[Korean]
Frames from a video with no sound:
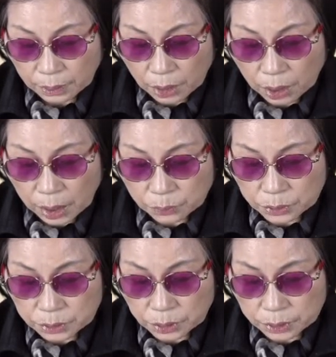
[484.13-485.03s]

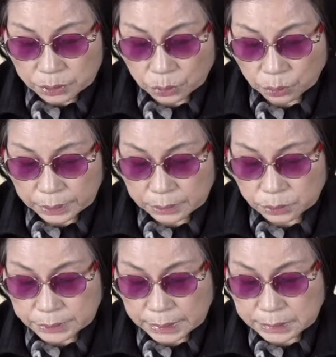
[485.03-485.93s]
현관문을 여는
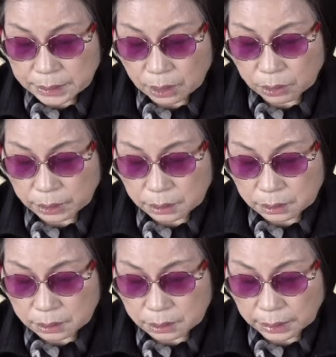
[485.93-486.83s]
동안에도 자신의 어깨를
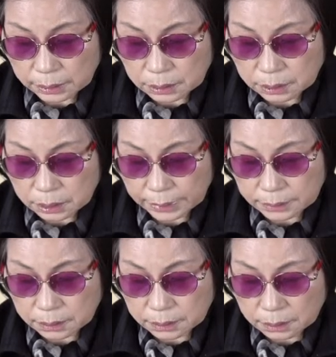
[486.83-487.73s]
끌어당길 것
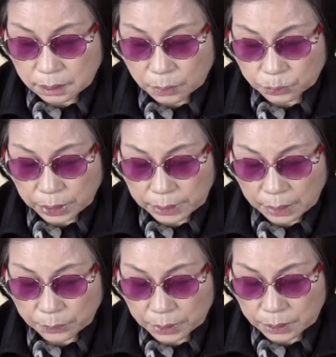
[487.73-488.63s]
같은
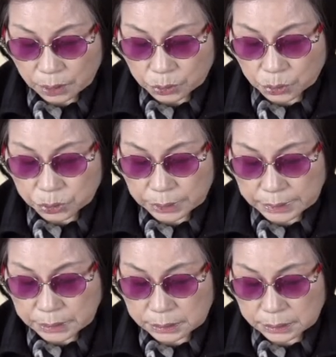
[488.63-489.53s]
불안함에
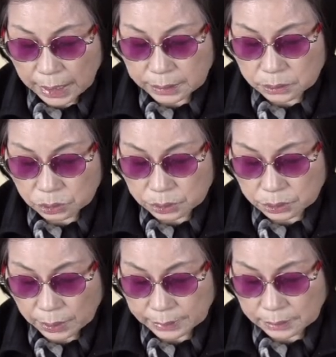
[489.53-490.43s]
소스라치듯 안으로
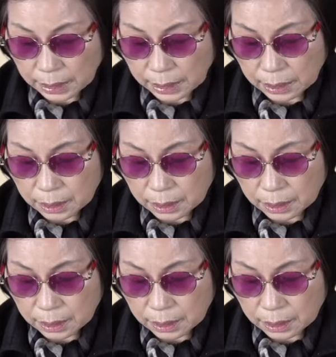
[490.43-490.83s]
들어왔다.